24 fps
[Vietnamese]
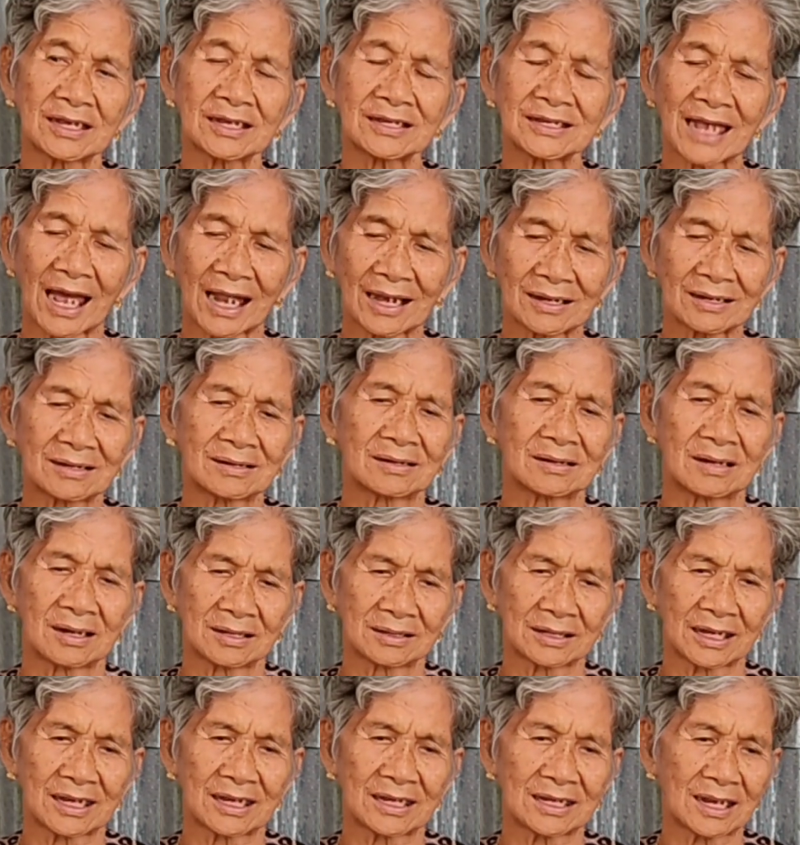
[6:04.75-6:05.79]
chiến tranh
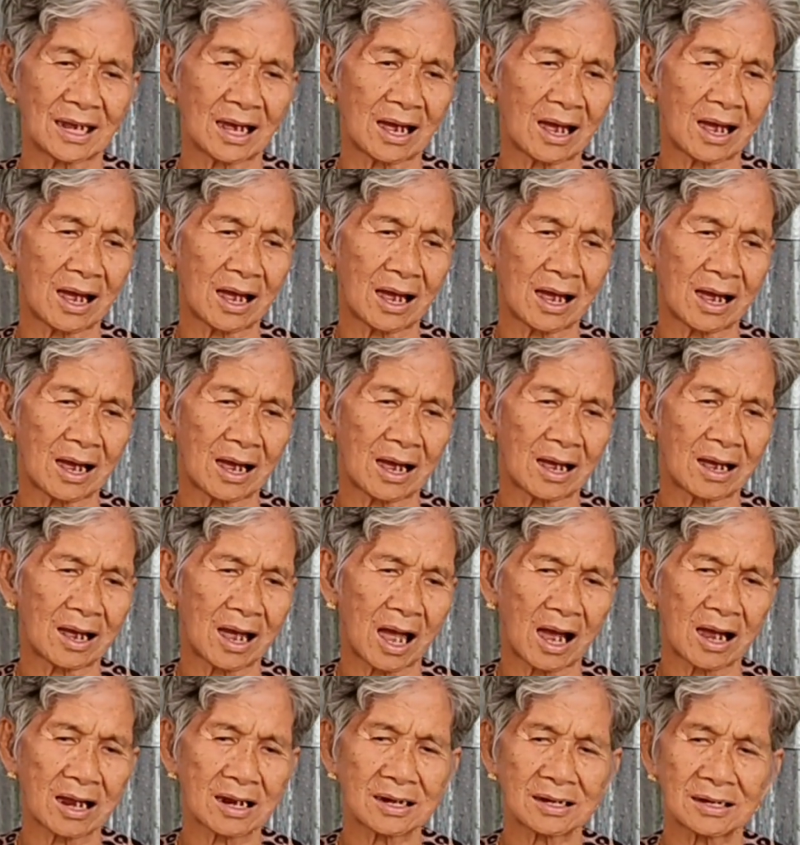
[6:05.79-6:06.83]
thì à,
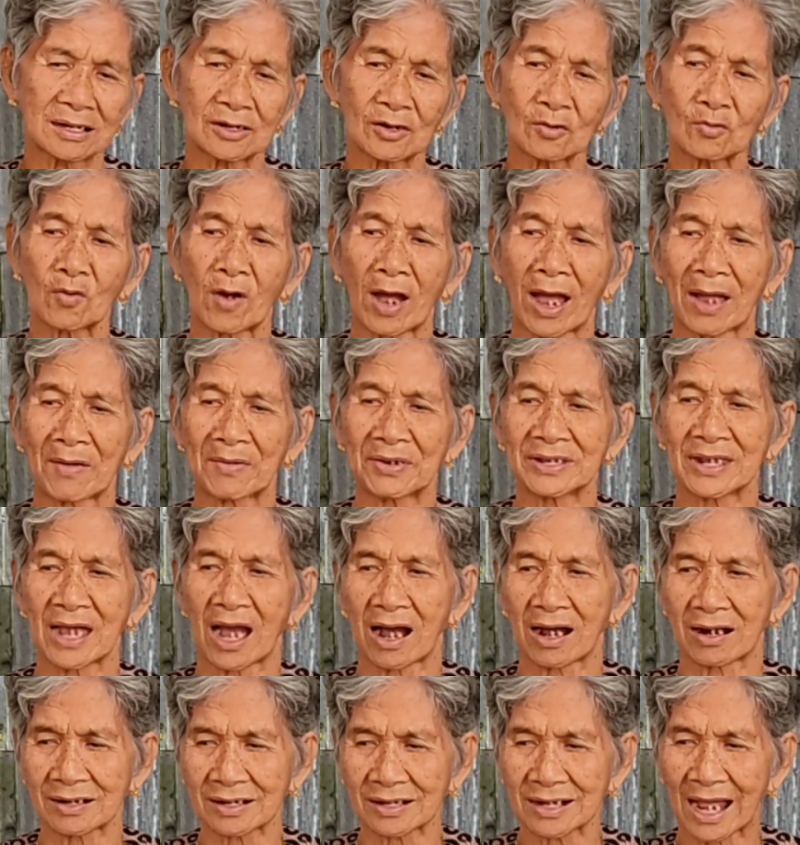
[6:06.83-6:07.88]
ở nước ngoài bây
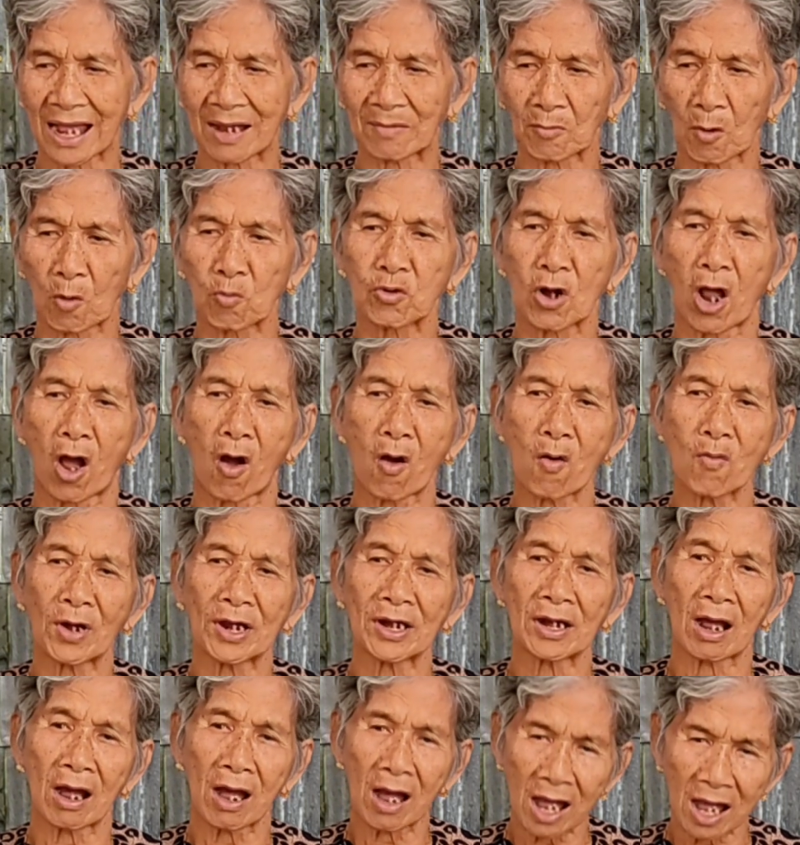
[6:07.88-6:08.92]
giờ nó đang bùng nổ
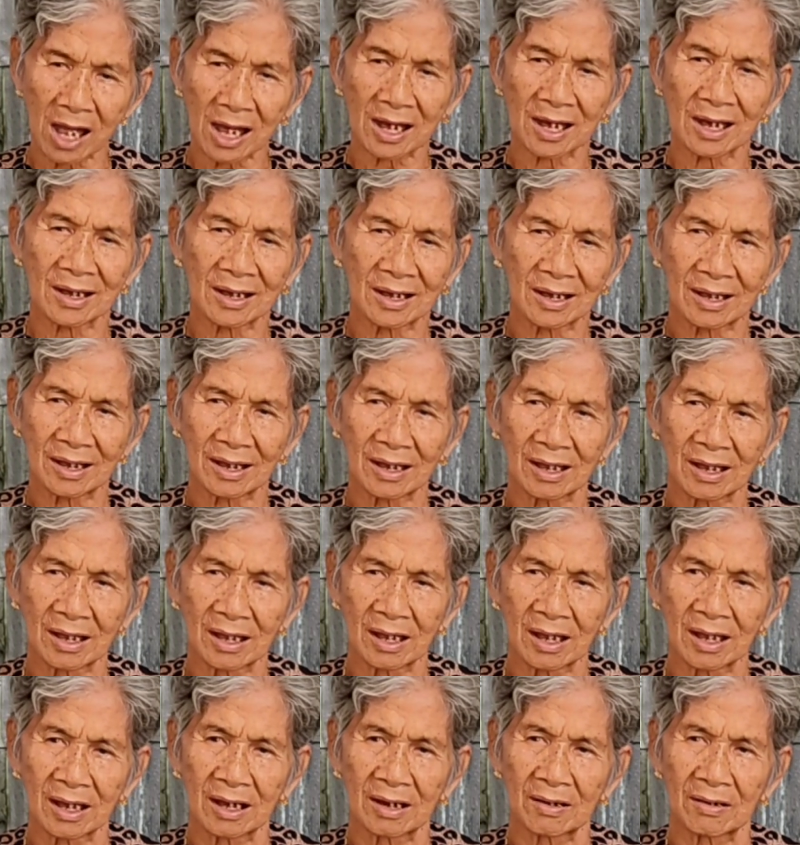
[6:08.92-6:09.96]
ngoài đó
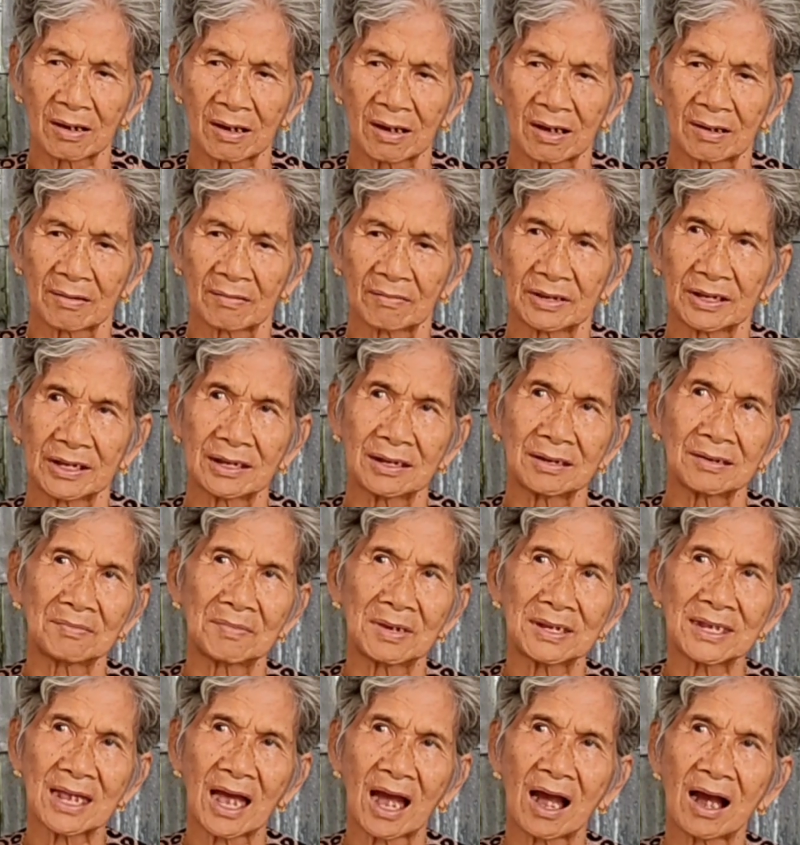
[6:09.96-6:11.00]
thì
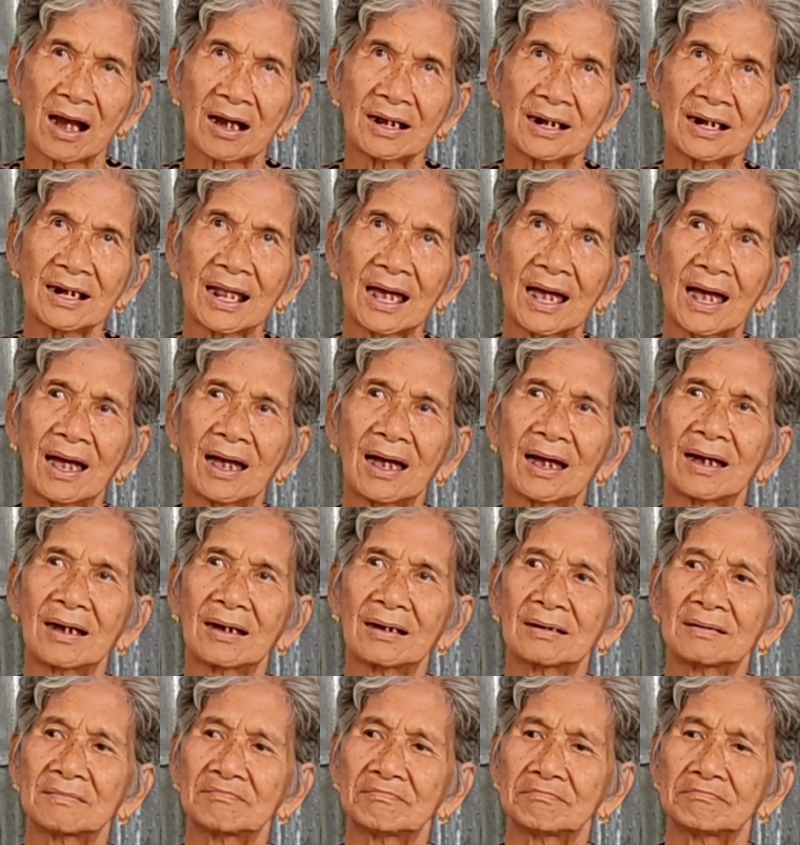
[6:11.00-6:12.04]
bây giờ
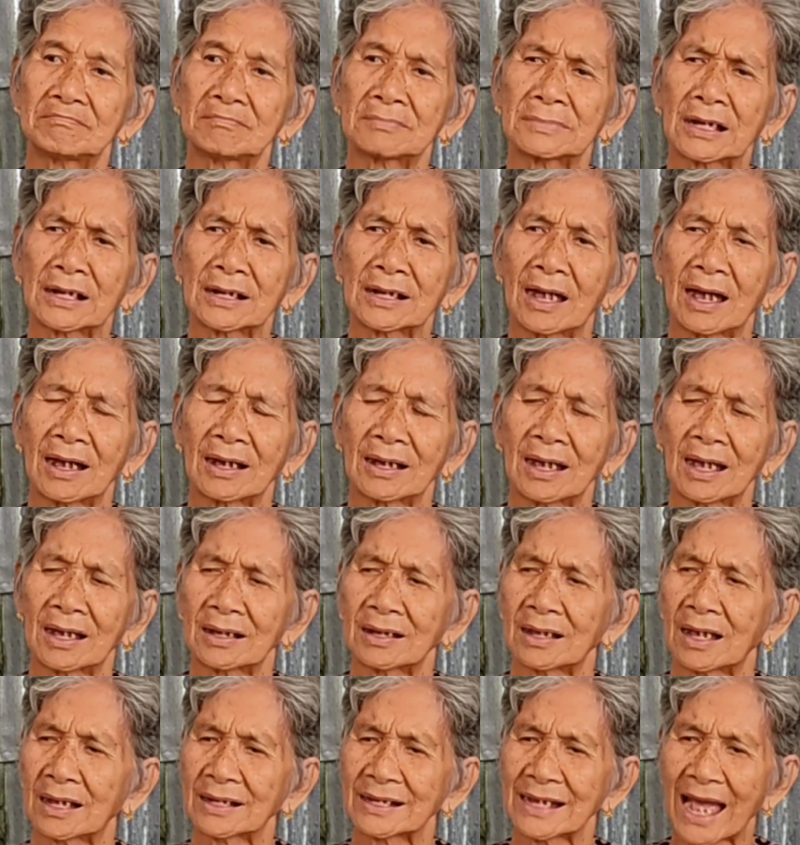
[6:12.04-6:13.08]
là ừ, thằng
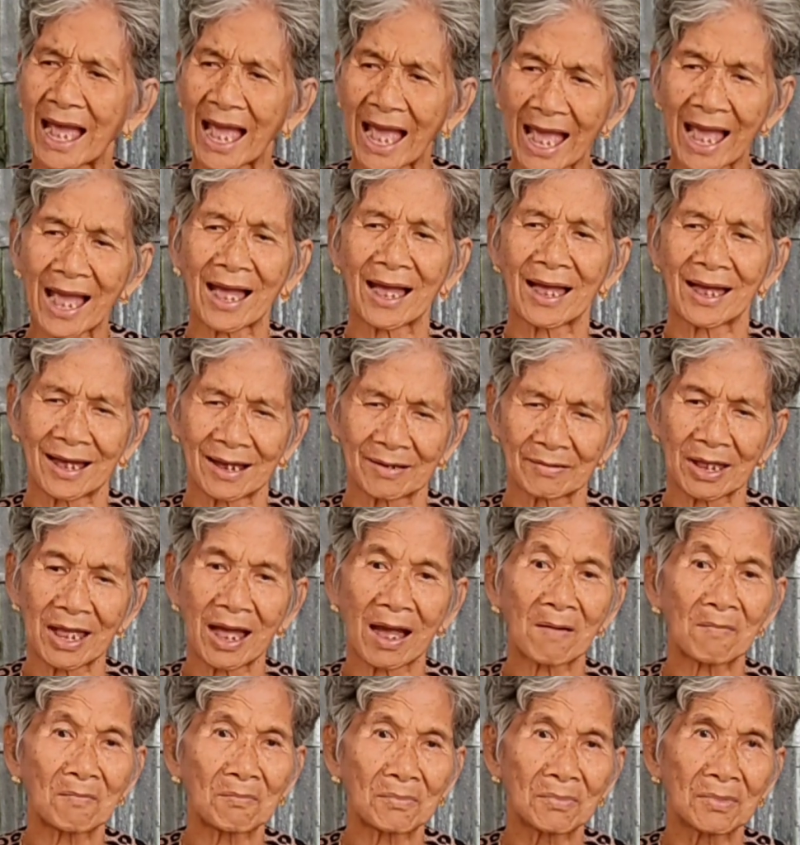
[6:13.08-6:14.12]
thằng, thằng nga phải
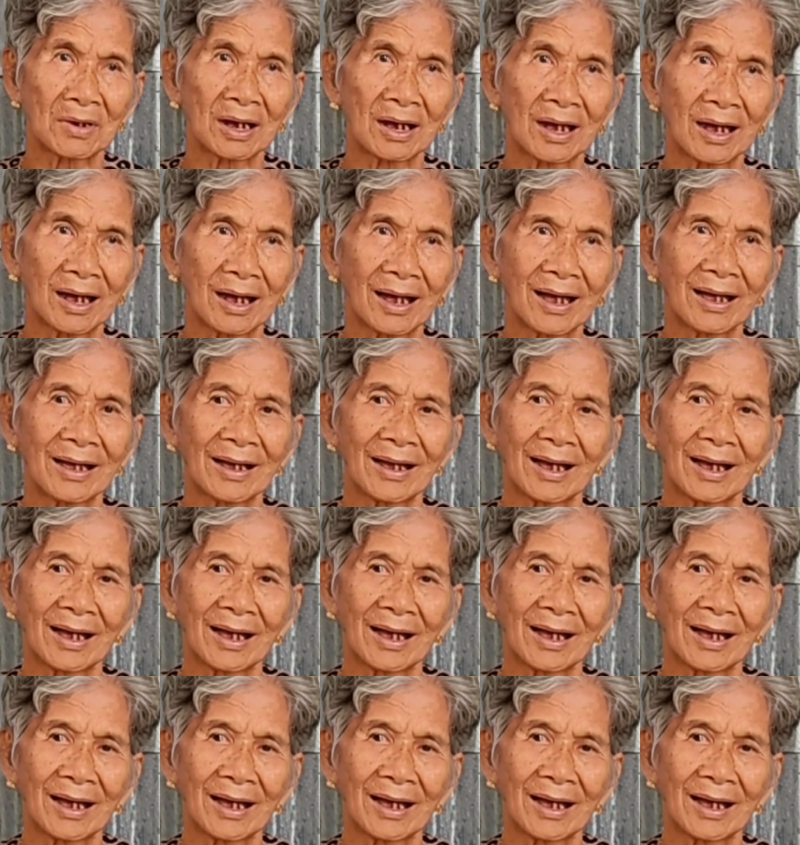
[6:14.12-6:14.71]
không dạ,